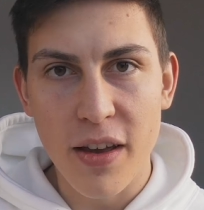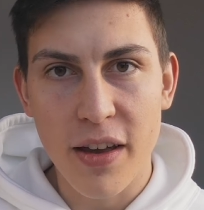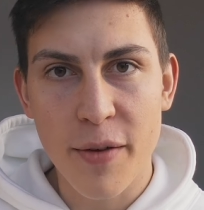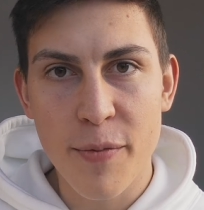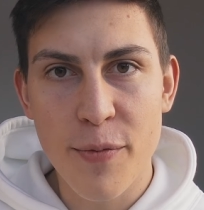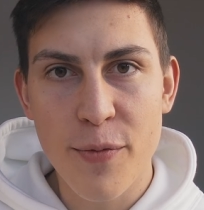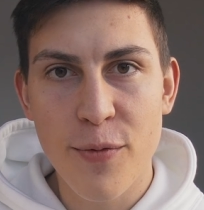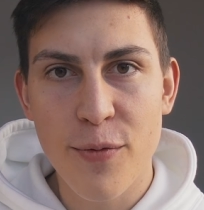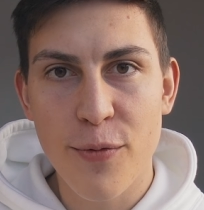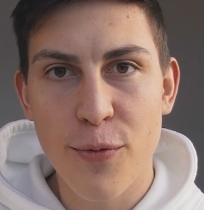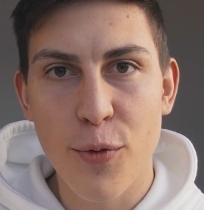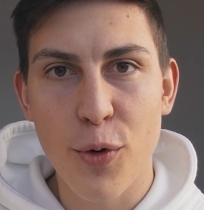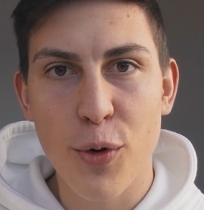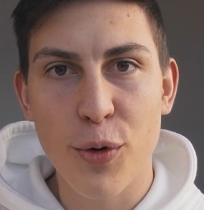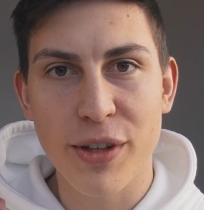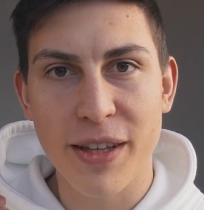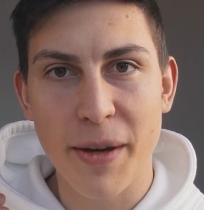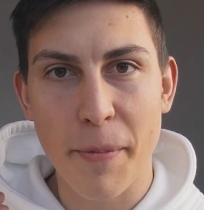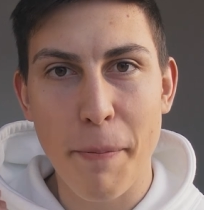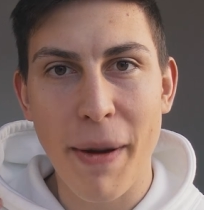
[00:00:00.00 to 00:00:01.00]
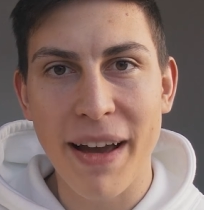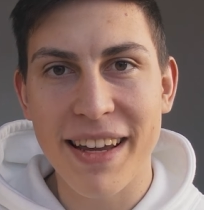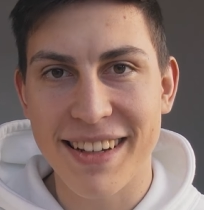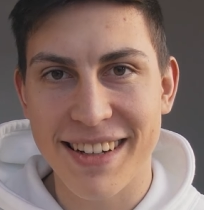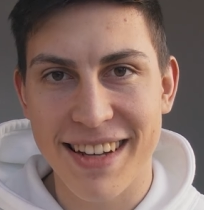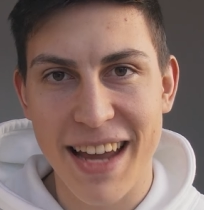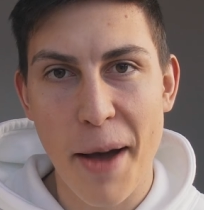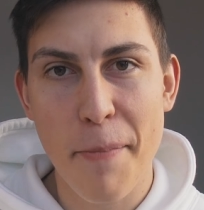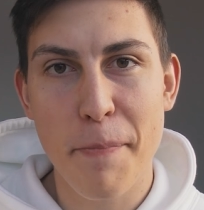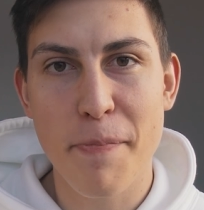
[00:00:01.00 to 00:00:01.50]
ähm, wo ihr
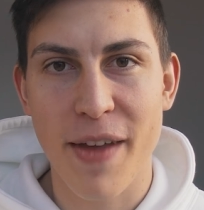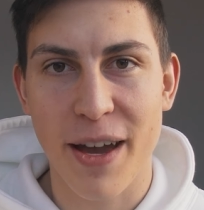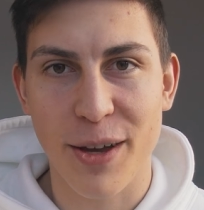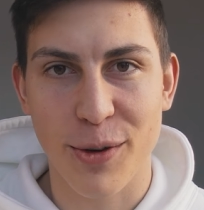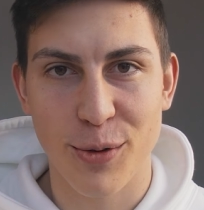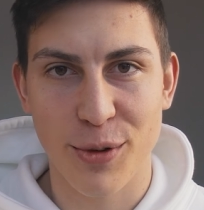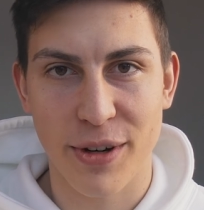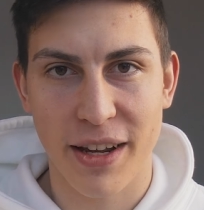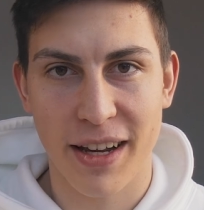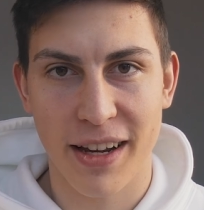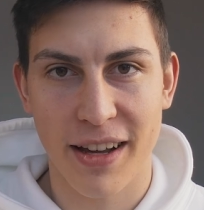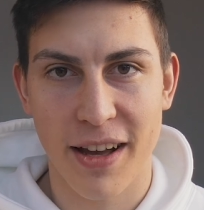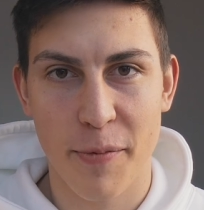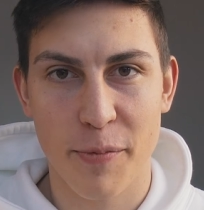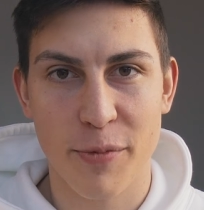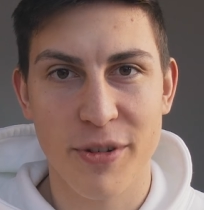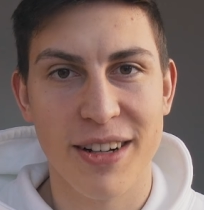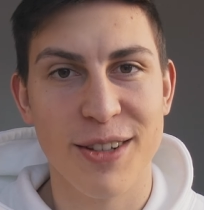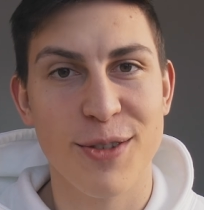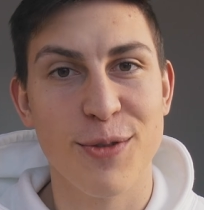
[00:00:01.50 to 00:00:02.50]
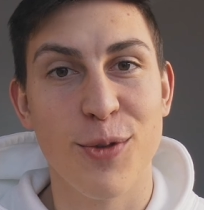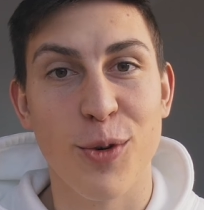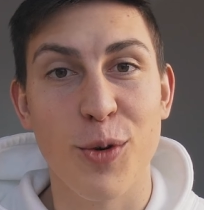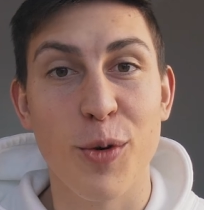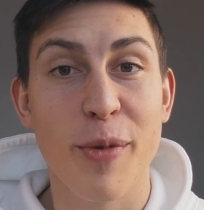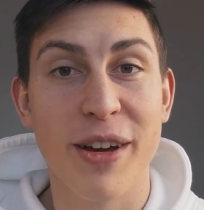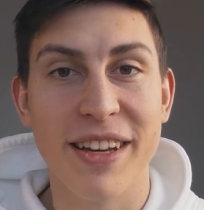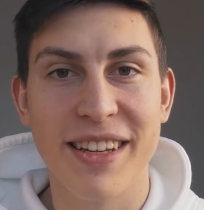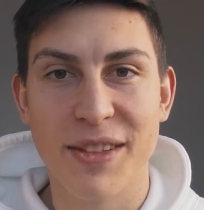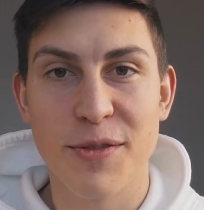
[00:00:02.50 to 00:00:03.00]
beide eine Abneigung gegen habt, also
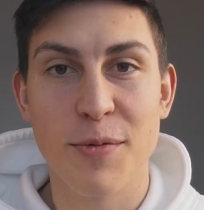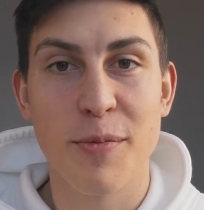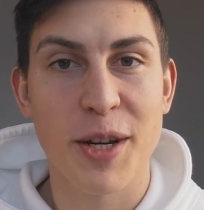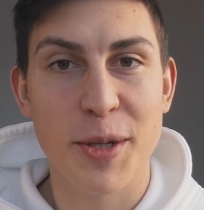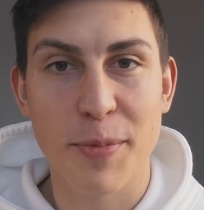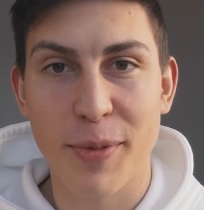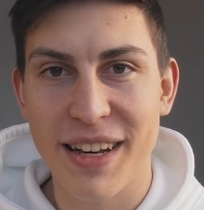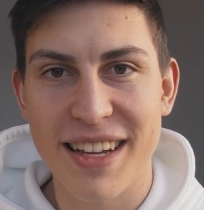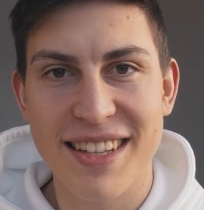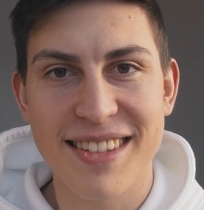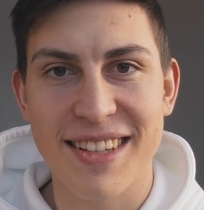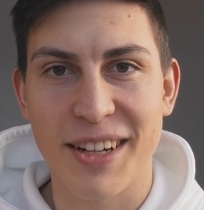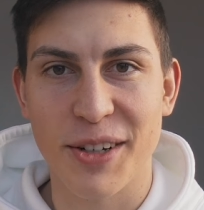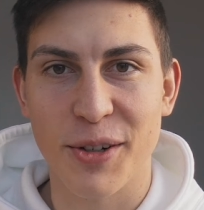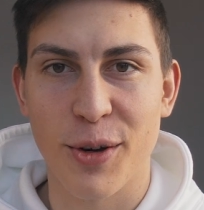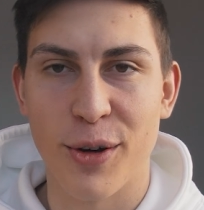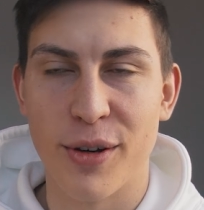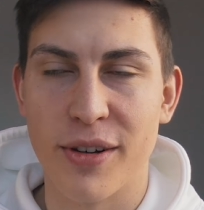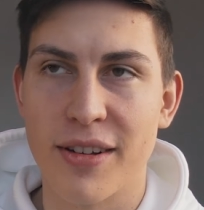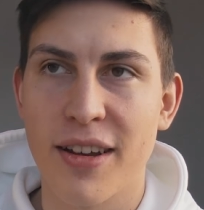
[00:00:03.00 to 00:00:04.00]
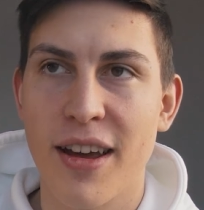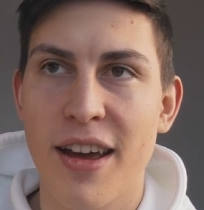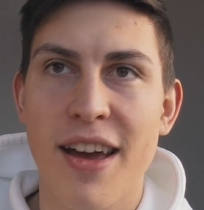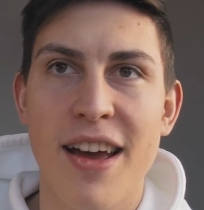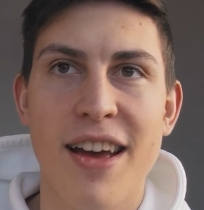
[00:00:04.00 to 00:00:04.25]
worüber ihr zum Beispiel lästern könnt,